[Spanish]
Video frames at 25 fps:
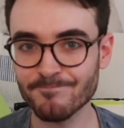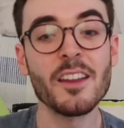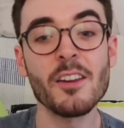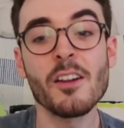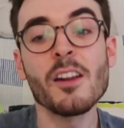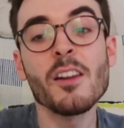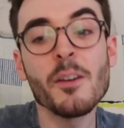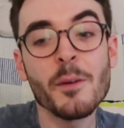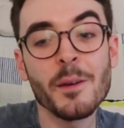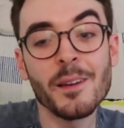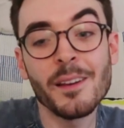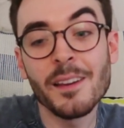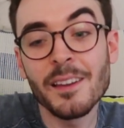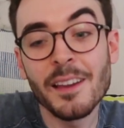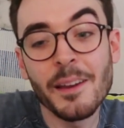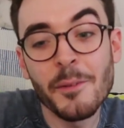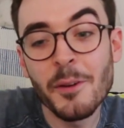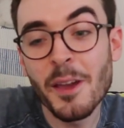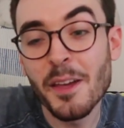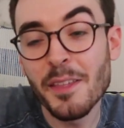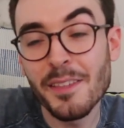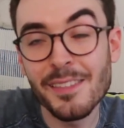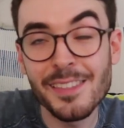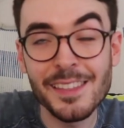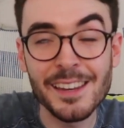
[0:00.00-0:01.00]
Creo que lo
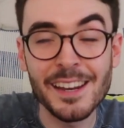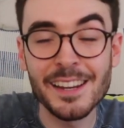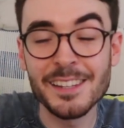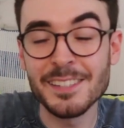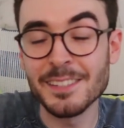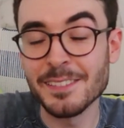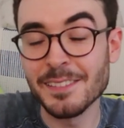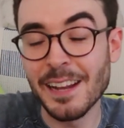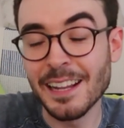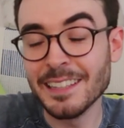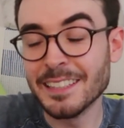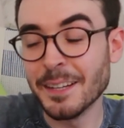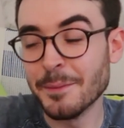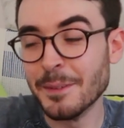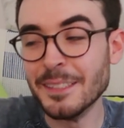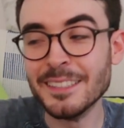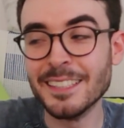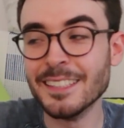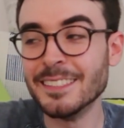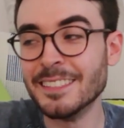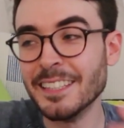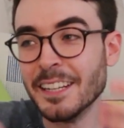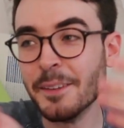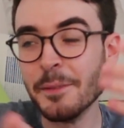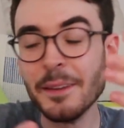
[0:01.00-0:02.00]
que voy a decir es
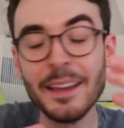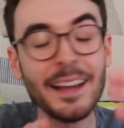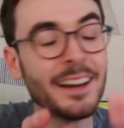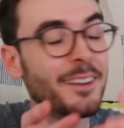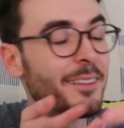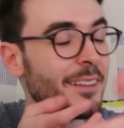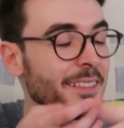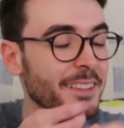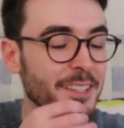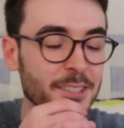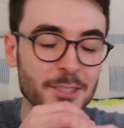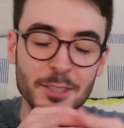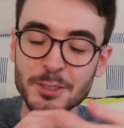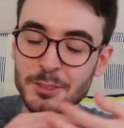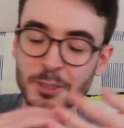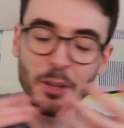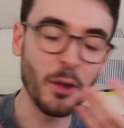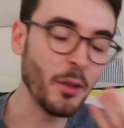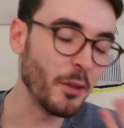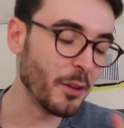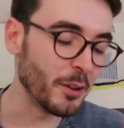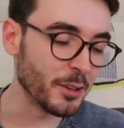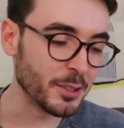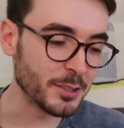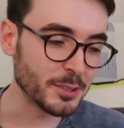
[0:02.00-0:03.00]
altamente trivial, lo han dicho
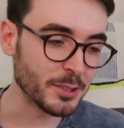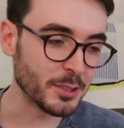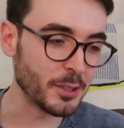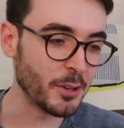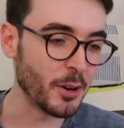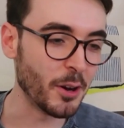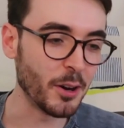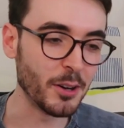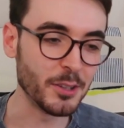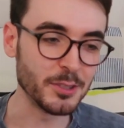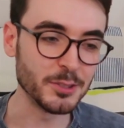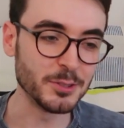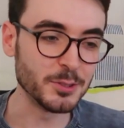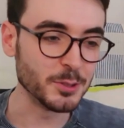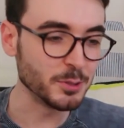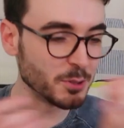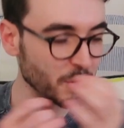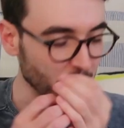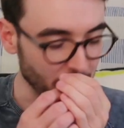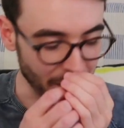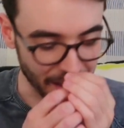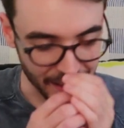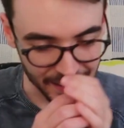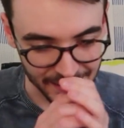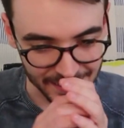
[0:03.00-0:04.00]
todos los
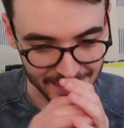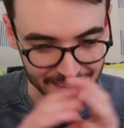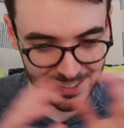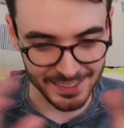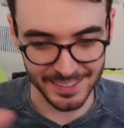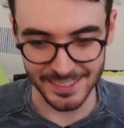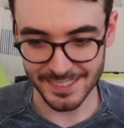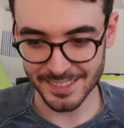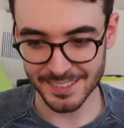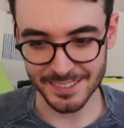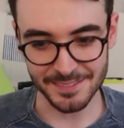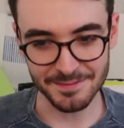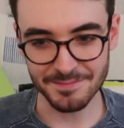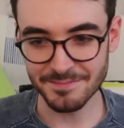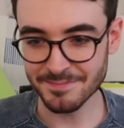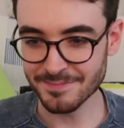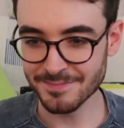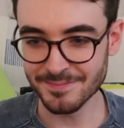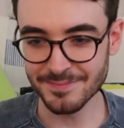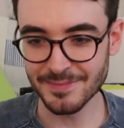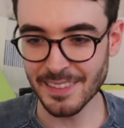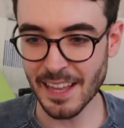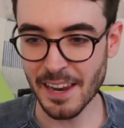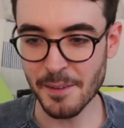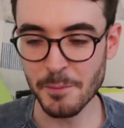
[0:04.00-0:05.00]
youtubers
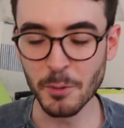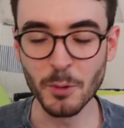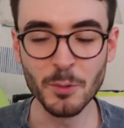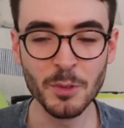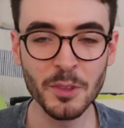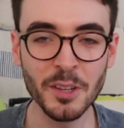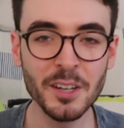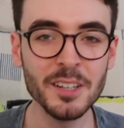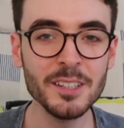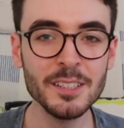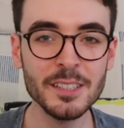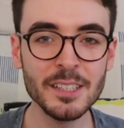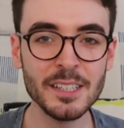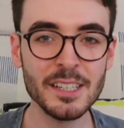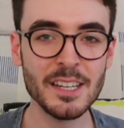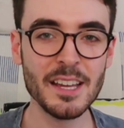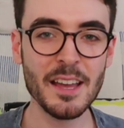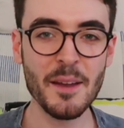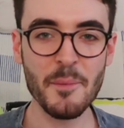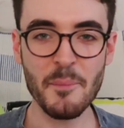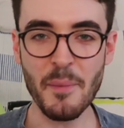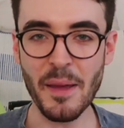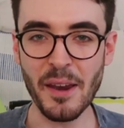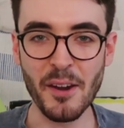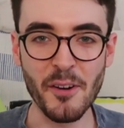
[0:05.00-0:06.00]
del mundo,
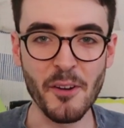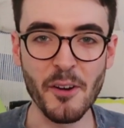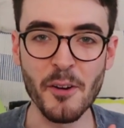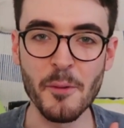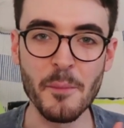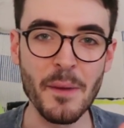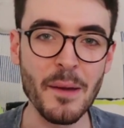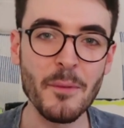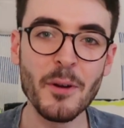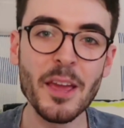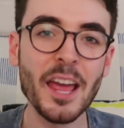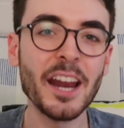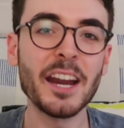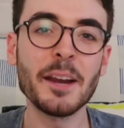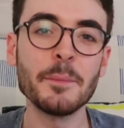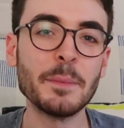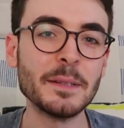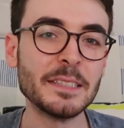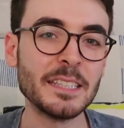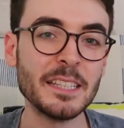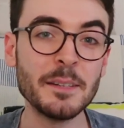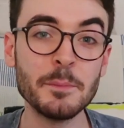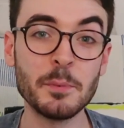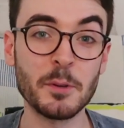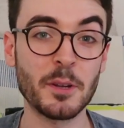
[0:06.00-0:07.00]
pero me voy a
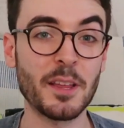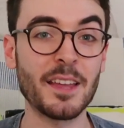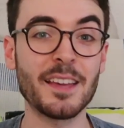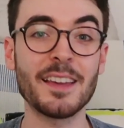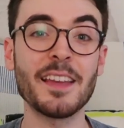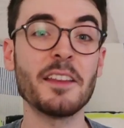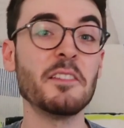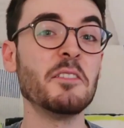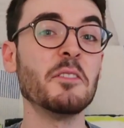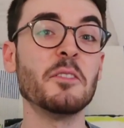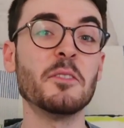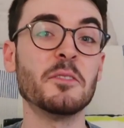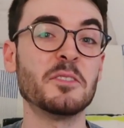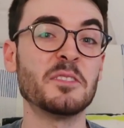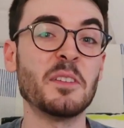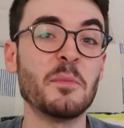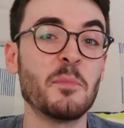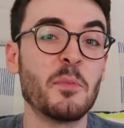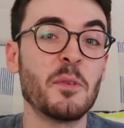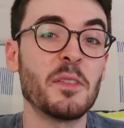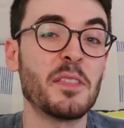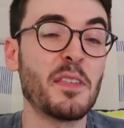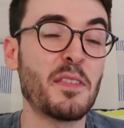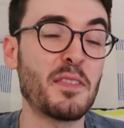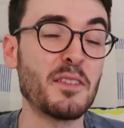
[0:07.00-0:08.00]
repetir porque es que no
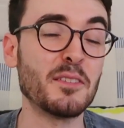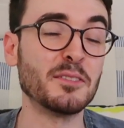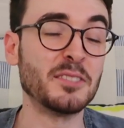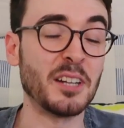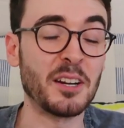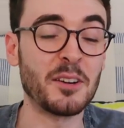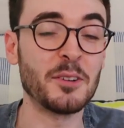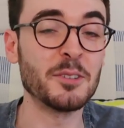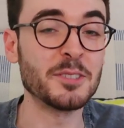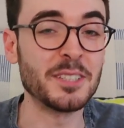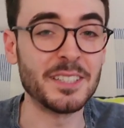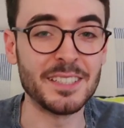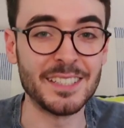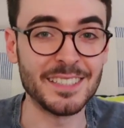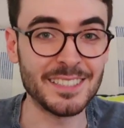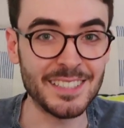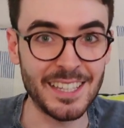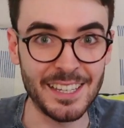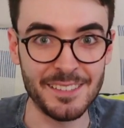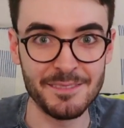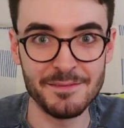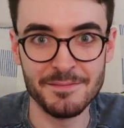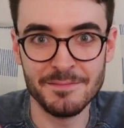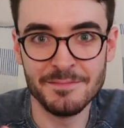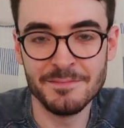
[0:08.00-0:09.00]
se puede decir otra cosa, y es
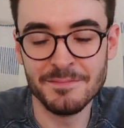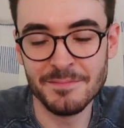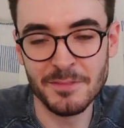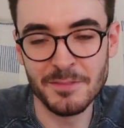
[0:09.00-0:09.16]
que,